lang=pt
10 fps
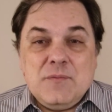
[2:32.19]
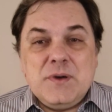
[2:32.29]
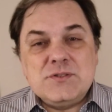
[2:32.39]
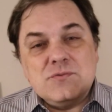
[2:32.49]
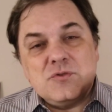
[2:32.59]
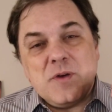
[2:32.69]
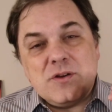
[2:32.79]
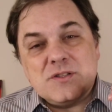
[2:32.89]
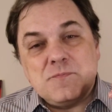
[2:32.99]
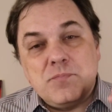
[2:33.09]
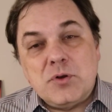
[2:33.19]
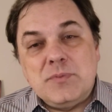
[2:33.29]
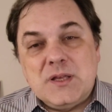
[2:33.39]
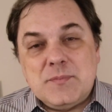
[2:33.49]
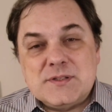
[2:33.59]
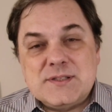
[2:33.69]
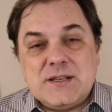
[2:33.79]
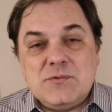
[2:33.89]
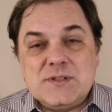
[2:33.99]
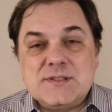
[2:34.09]
Mas um dos maiores problemas
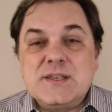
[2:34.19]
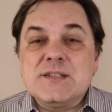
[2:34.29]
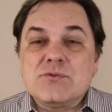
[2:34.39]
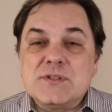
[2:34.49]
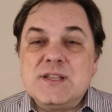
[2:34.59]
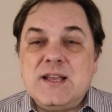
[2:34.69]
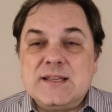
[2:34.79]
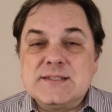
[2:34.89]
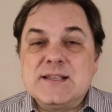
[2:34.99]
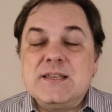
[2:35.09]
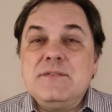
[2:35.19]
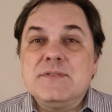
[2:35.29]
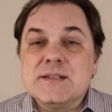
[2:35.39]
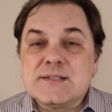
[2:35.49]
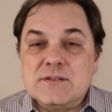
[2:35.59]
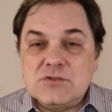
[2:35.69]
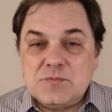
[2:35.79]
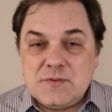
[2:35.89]
eram as questões ligadas à invasão de